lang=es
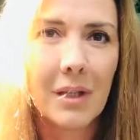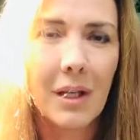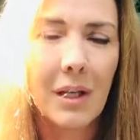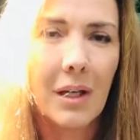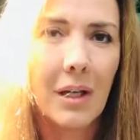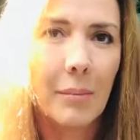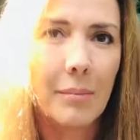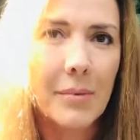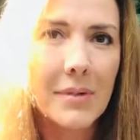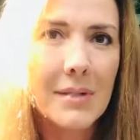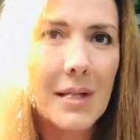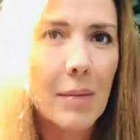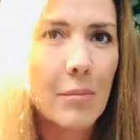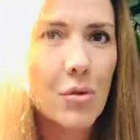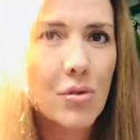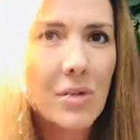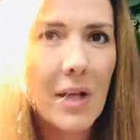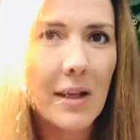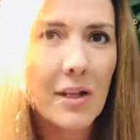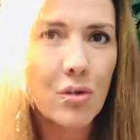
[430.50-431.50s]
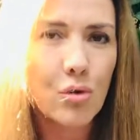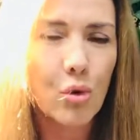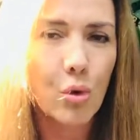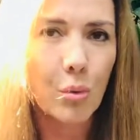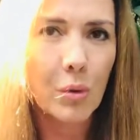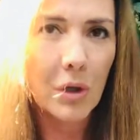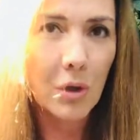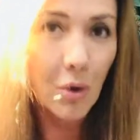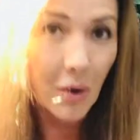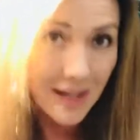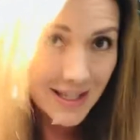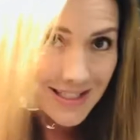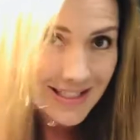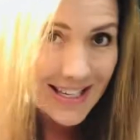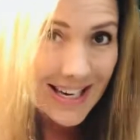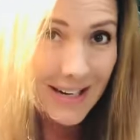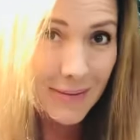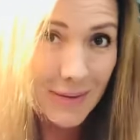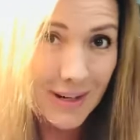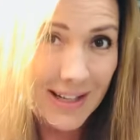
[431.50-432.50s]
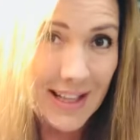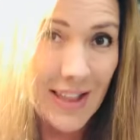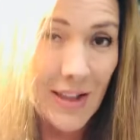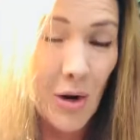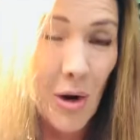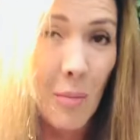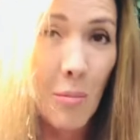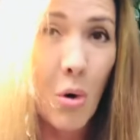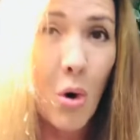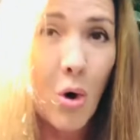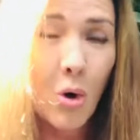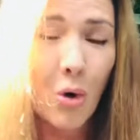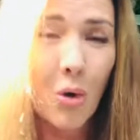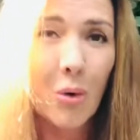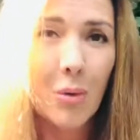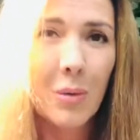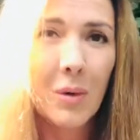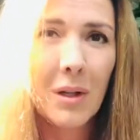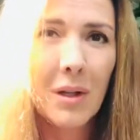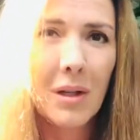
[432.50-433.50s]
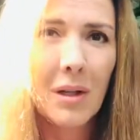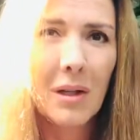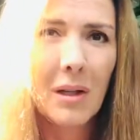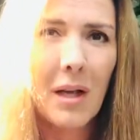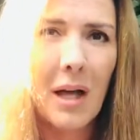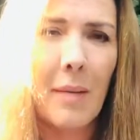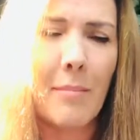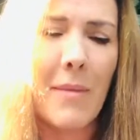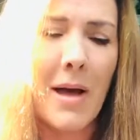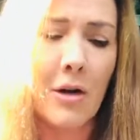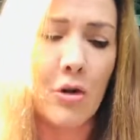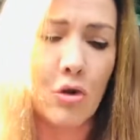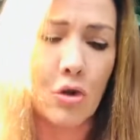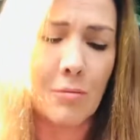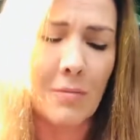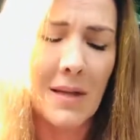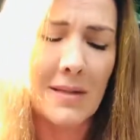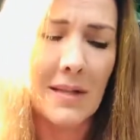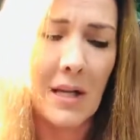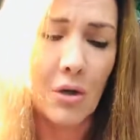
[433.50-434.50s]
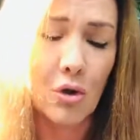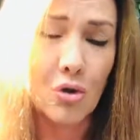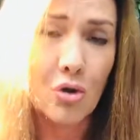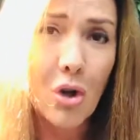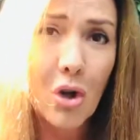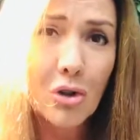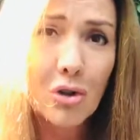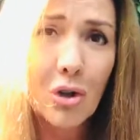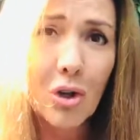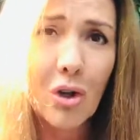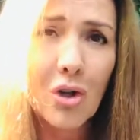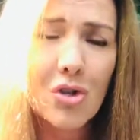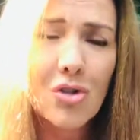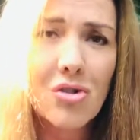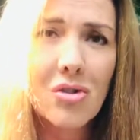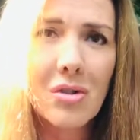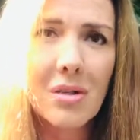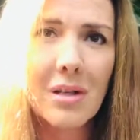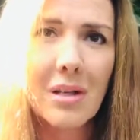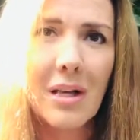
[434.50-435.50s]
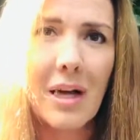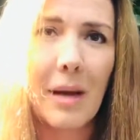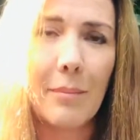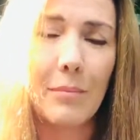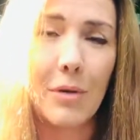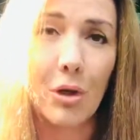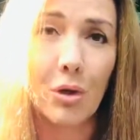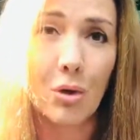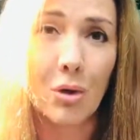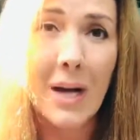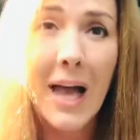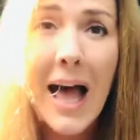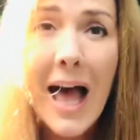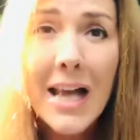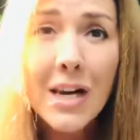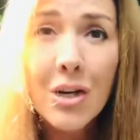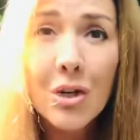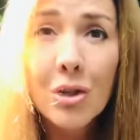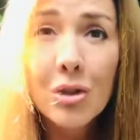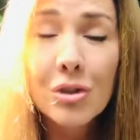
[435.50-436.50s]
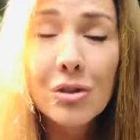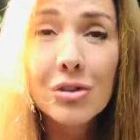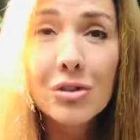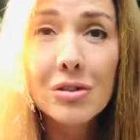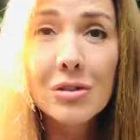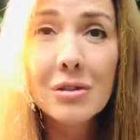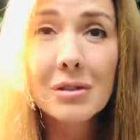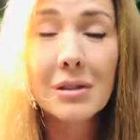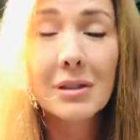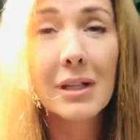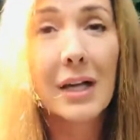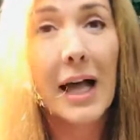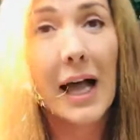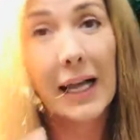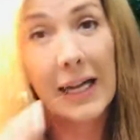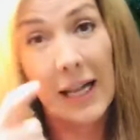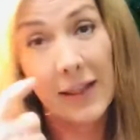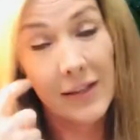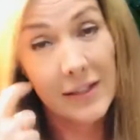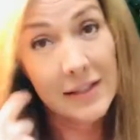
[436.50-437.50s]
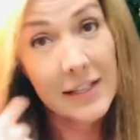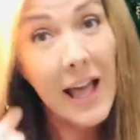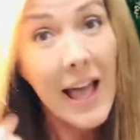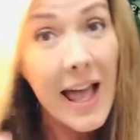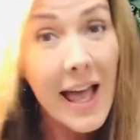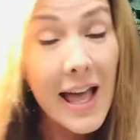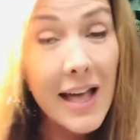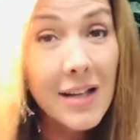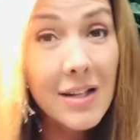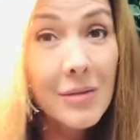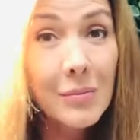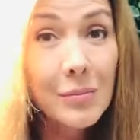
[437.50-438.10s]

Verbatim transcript: Empezamos a descubrir lo que es el verdadero amor, amarnos más a nosotros, a perdonarnos, a agradecer,